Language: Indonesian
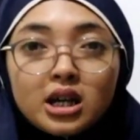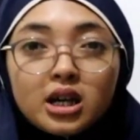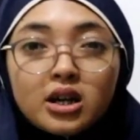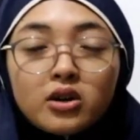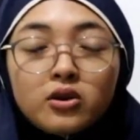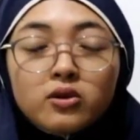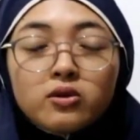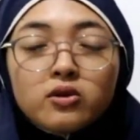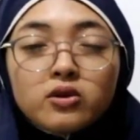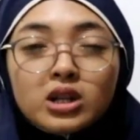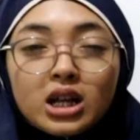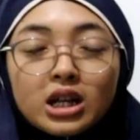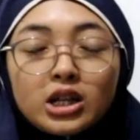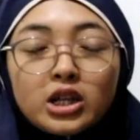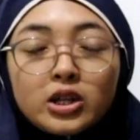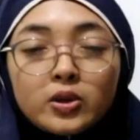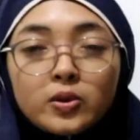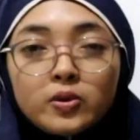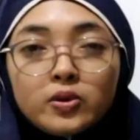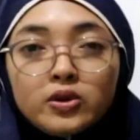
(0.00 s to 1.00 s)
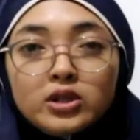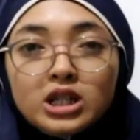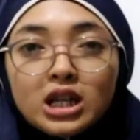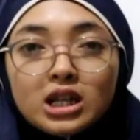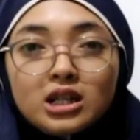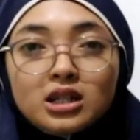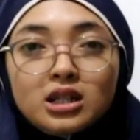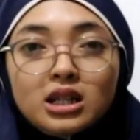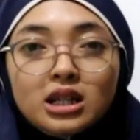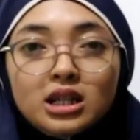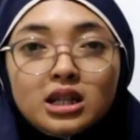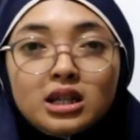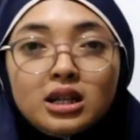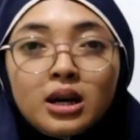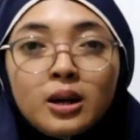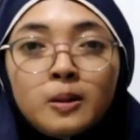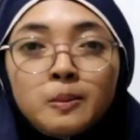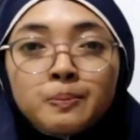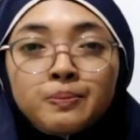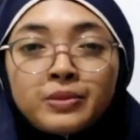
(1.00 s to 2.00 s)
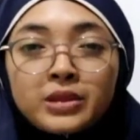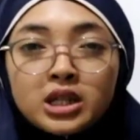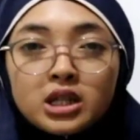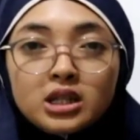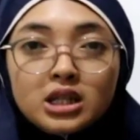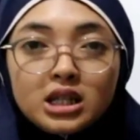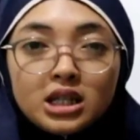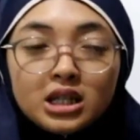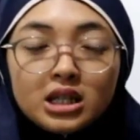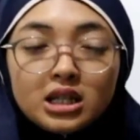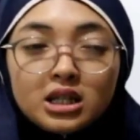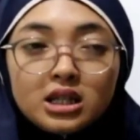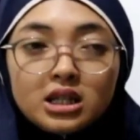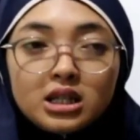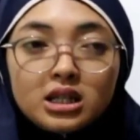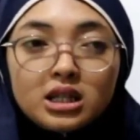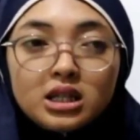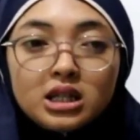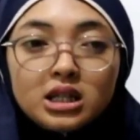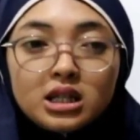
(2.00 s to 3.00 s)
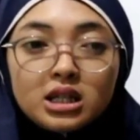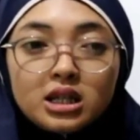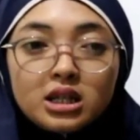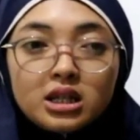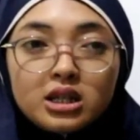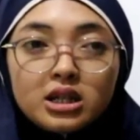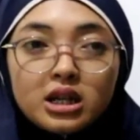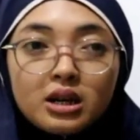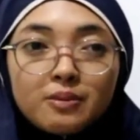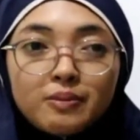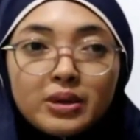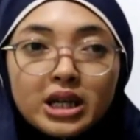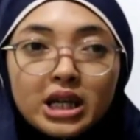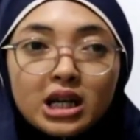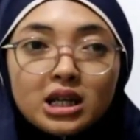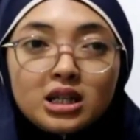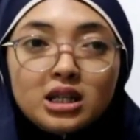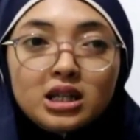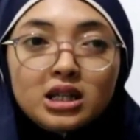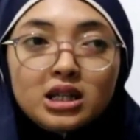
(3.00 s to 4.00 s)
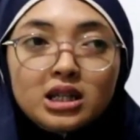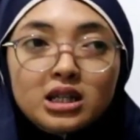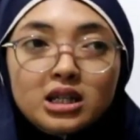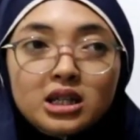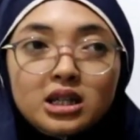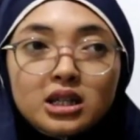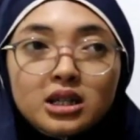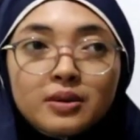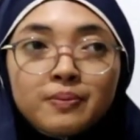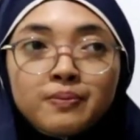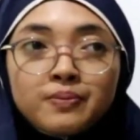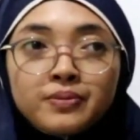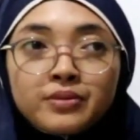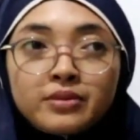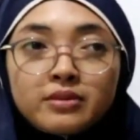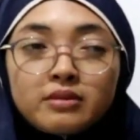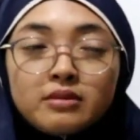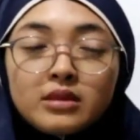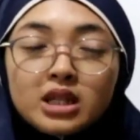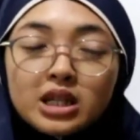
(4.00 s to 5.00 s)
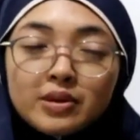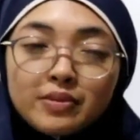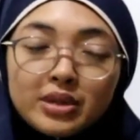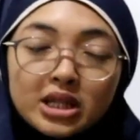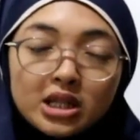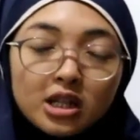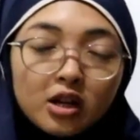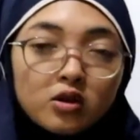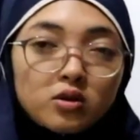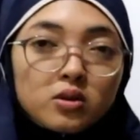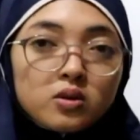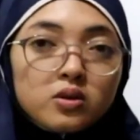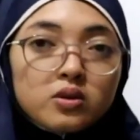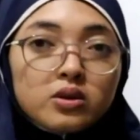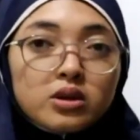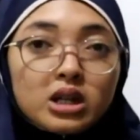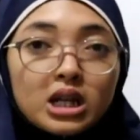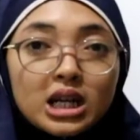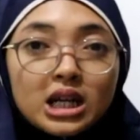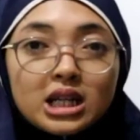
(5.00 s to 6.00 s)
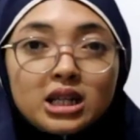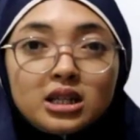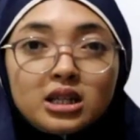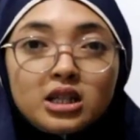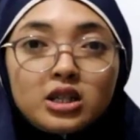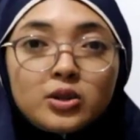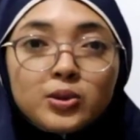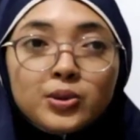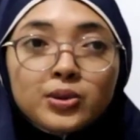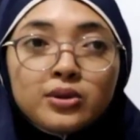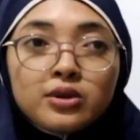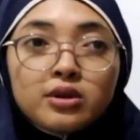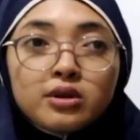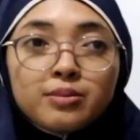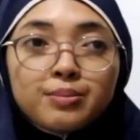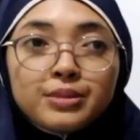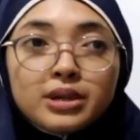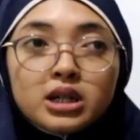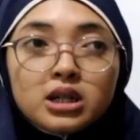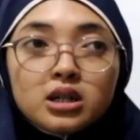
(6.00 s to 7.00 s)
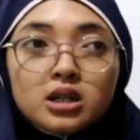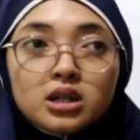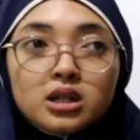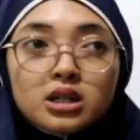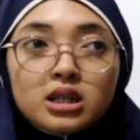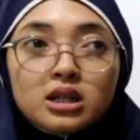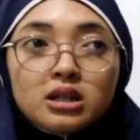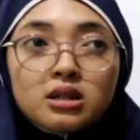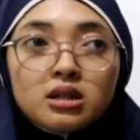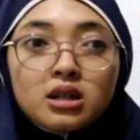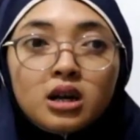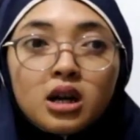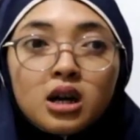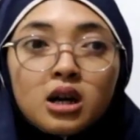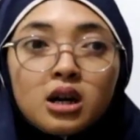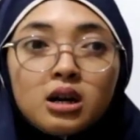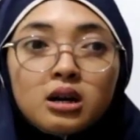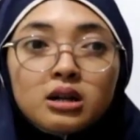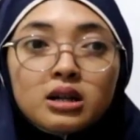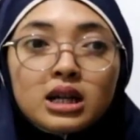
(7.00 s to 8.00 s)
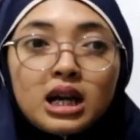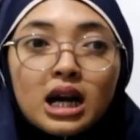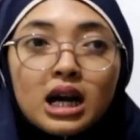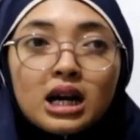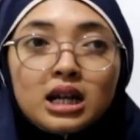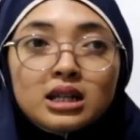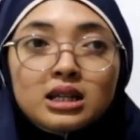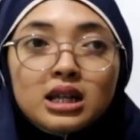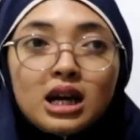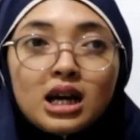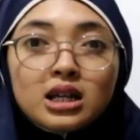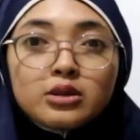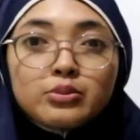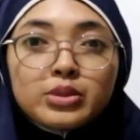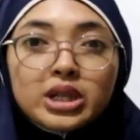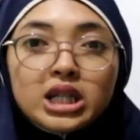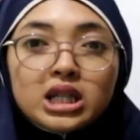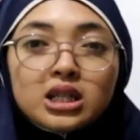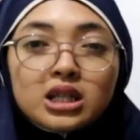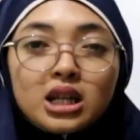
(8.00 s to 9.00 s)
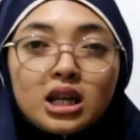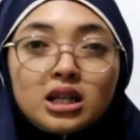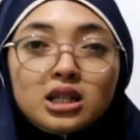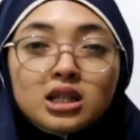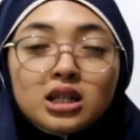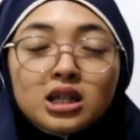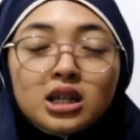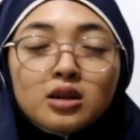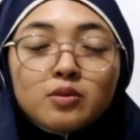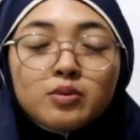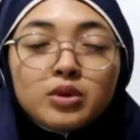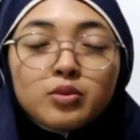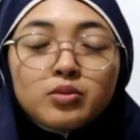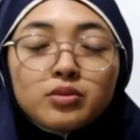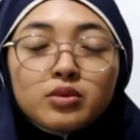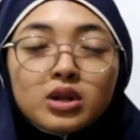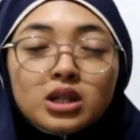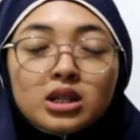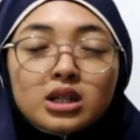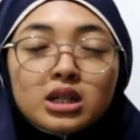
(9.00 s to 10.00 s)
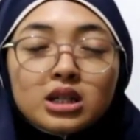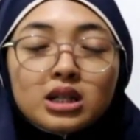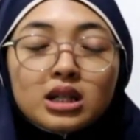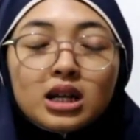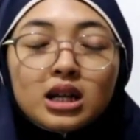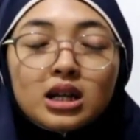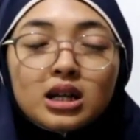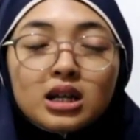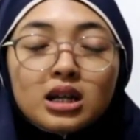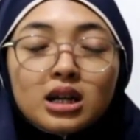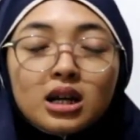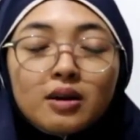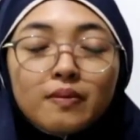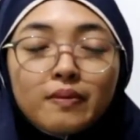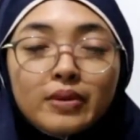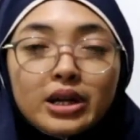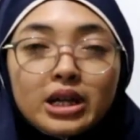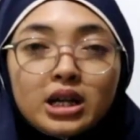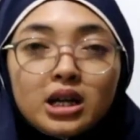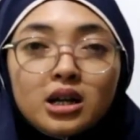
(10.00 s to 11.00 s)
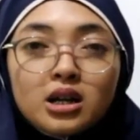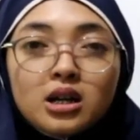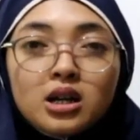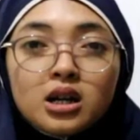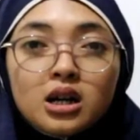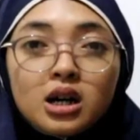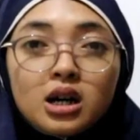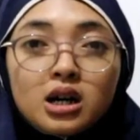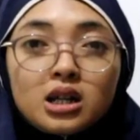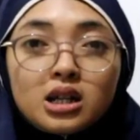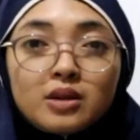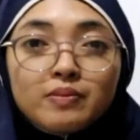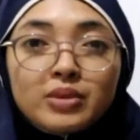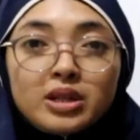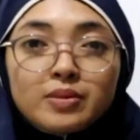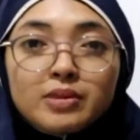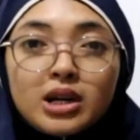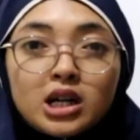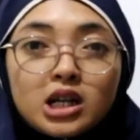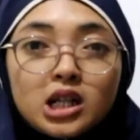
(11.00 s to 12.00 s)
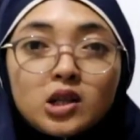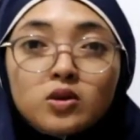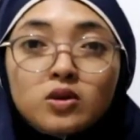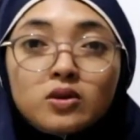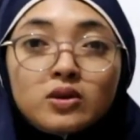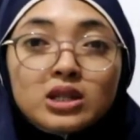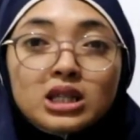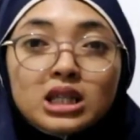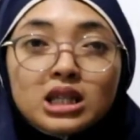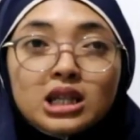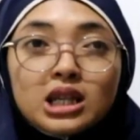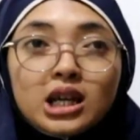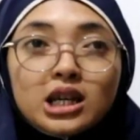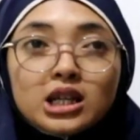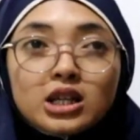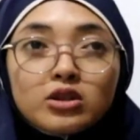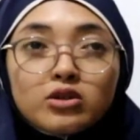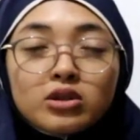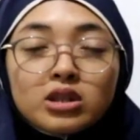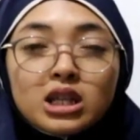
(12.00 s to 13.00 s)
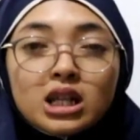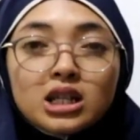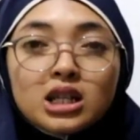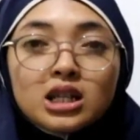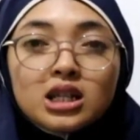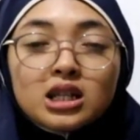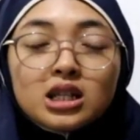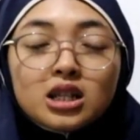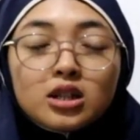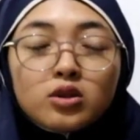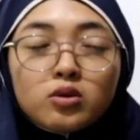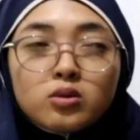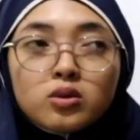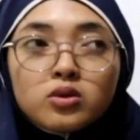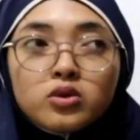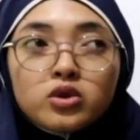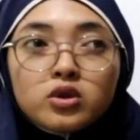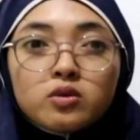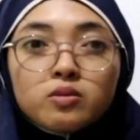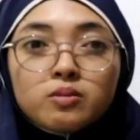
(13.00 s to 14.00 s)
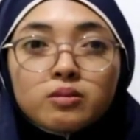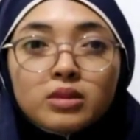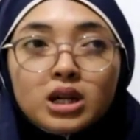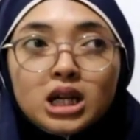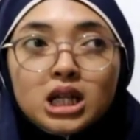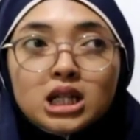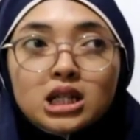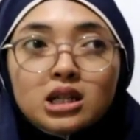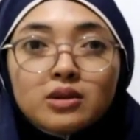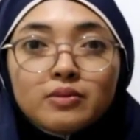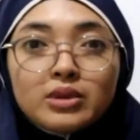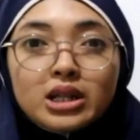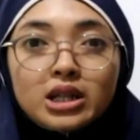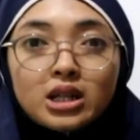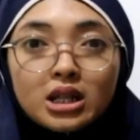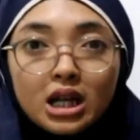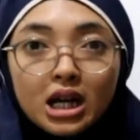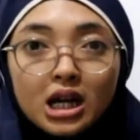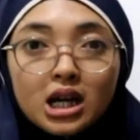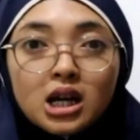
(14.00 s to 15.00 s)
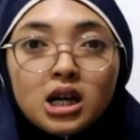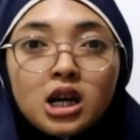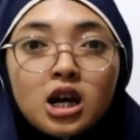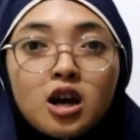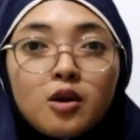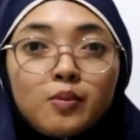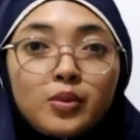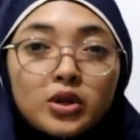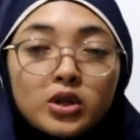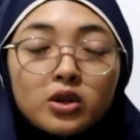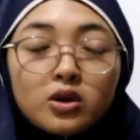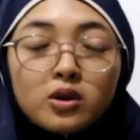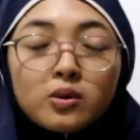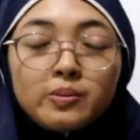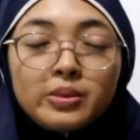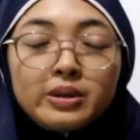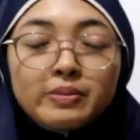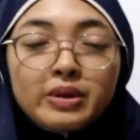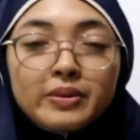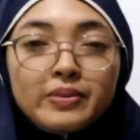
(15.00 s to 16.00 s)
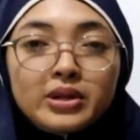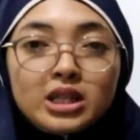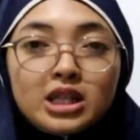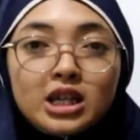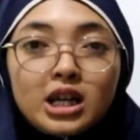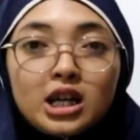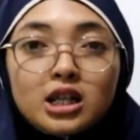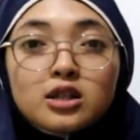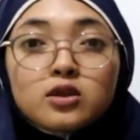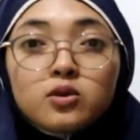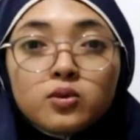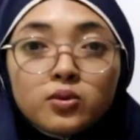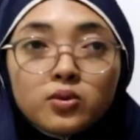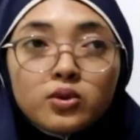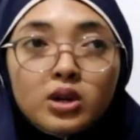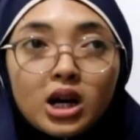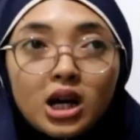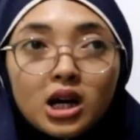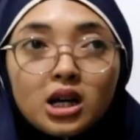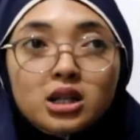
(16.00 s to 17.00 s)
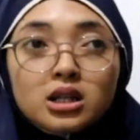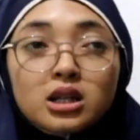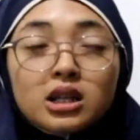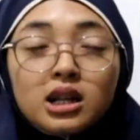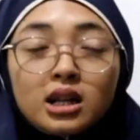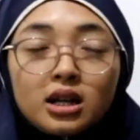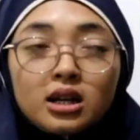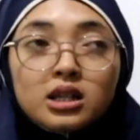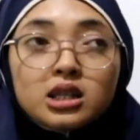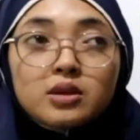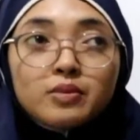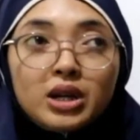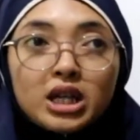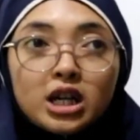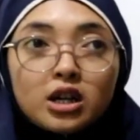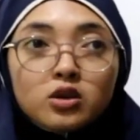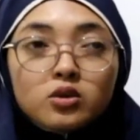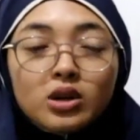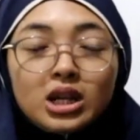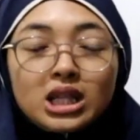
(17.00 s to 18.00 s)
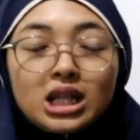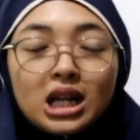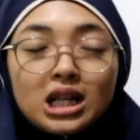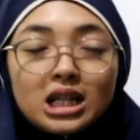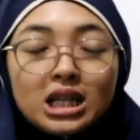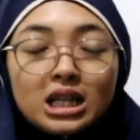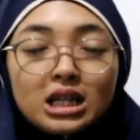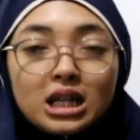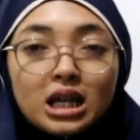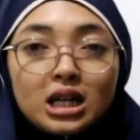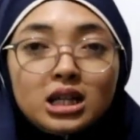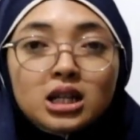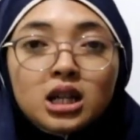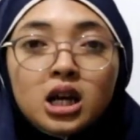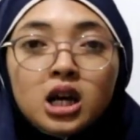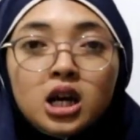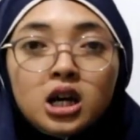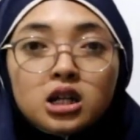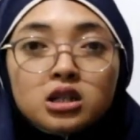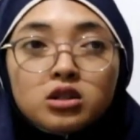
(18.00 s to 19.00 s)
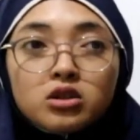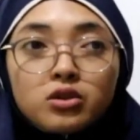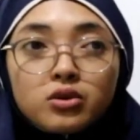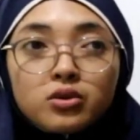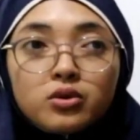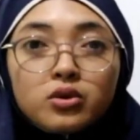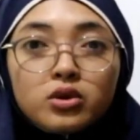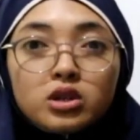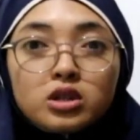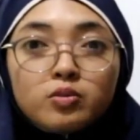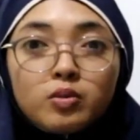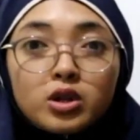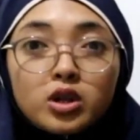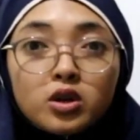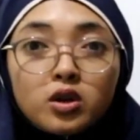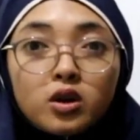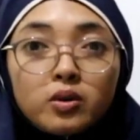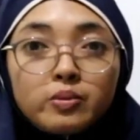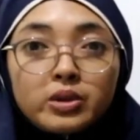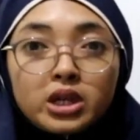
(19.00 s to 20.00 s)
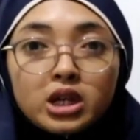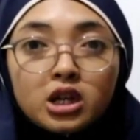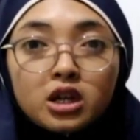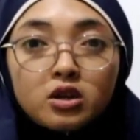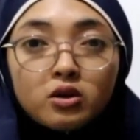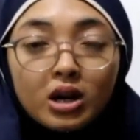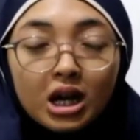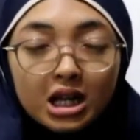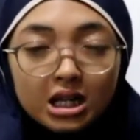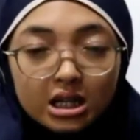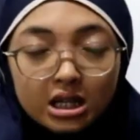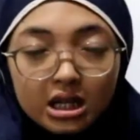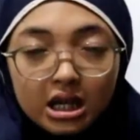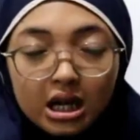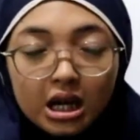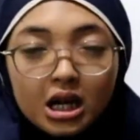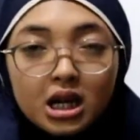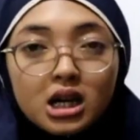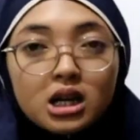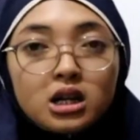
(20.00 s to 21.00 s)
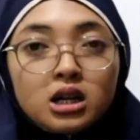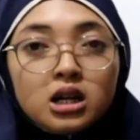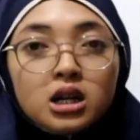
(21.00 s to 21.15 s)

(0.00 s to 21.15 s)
keguguran itu dan di di apa ya di diminta untuk kuret itu uh, nggak ada administrasi yang membuat kita apa ya ribet banget ngurusinnya gitu. Jadi di situ tuh cuma diminta fotokopi BPJS 2 sebanyak dua salinan, terus fotokopi keluarga